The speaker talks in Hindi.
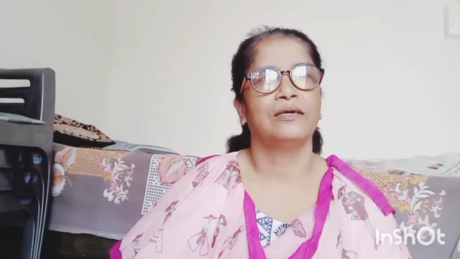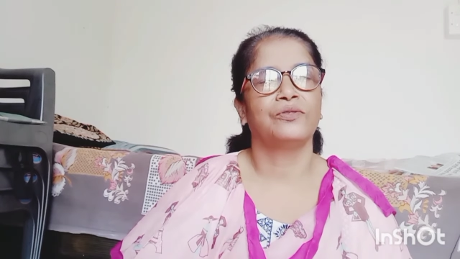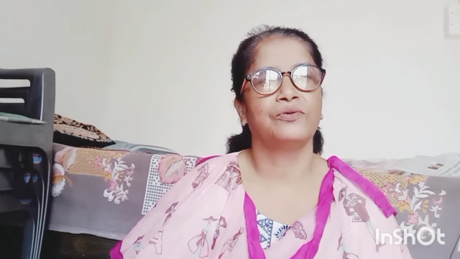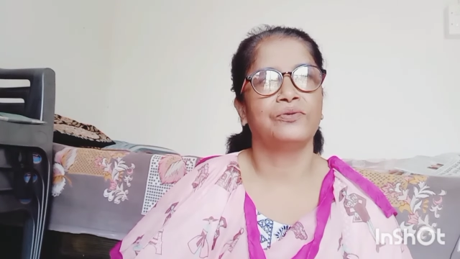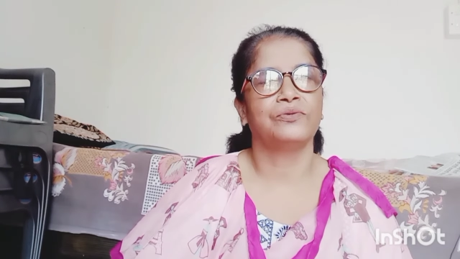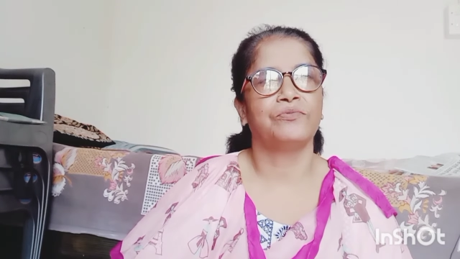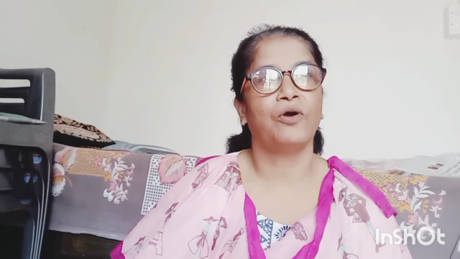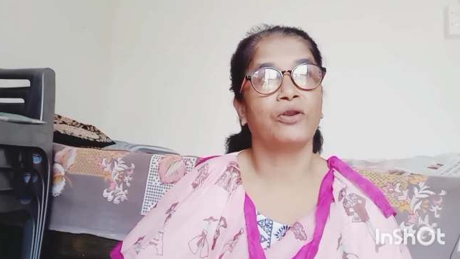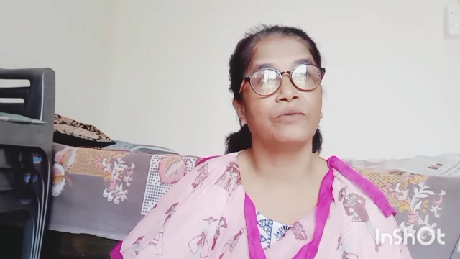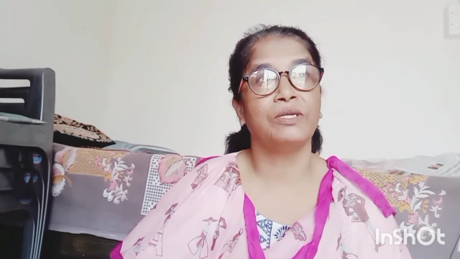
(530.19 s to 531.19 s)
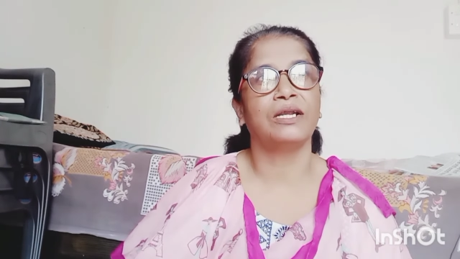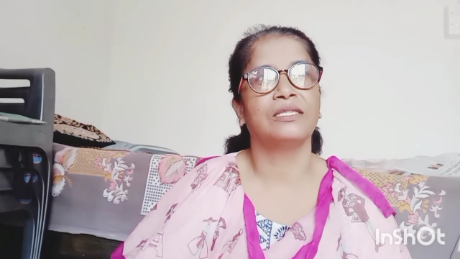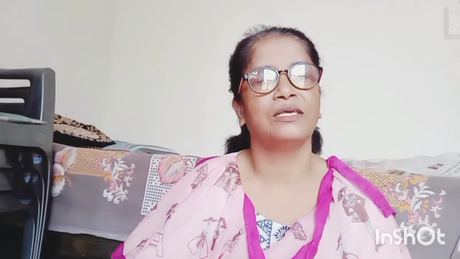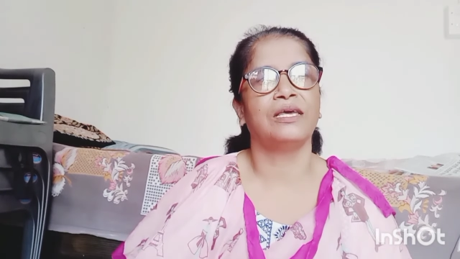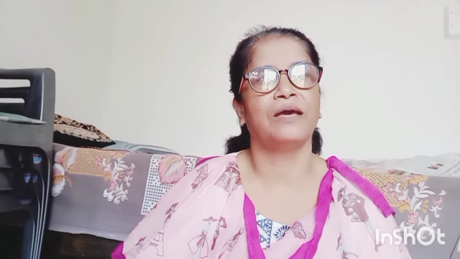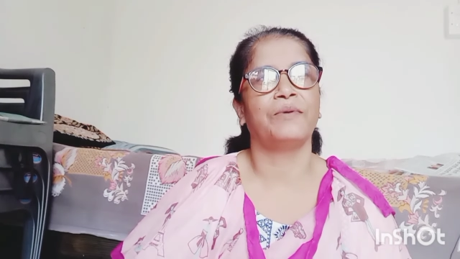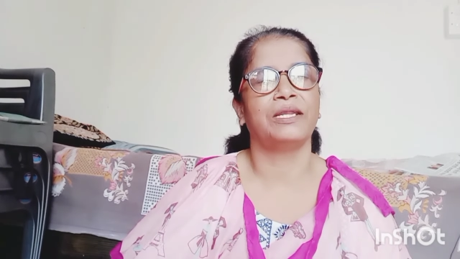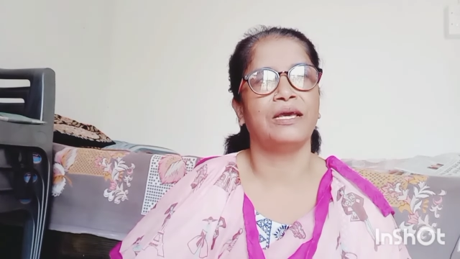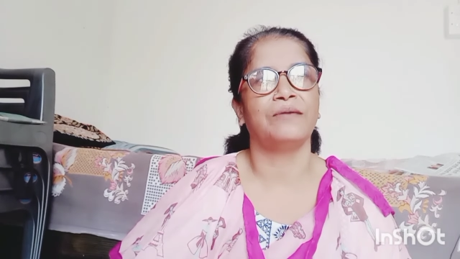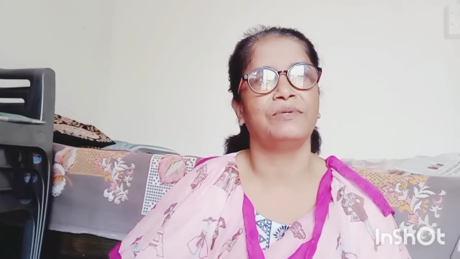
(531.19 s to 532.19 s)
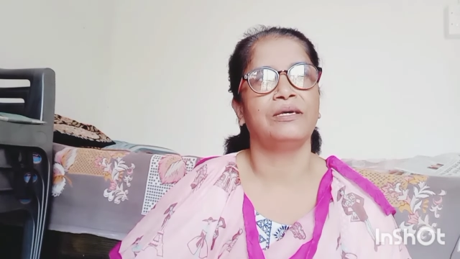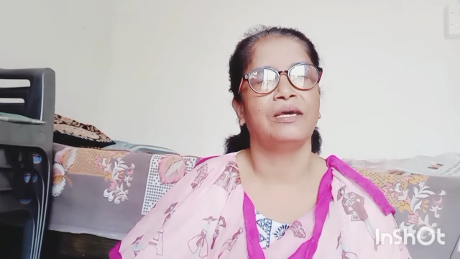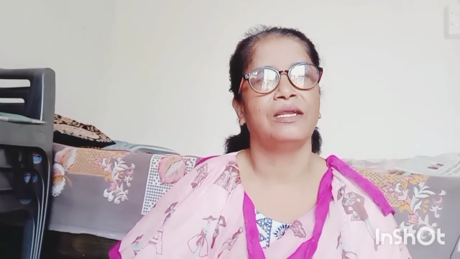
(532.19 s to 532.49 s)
तो मुहर्रम निकलते हैं हमारे यहाँ भी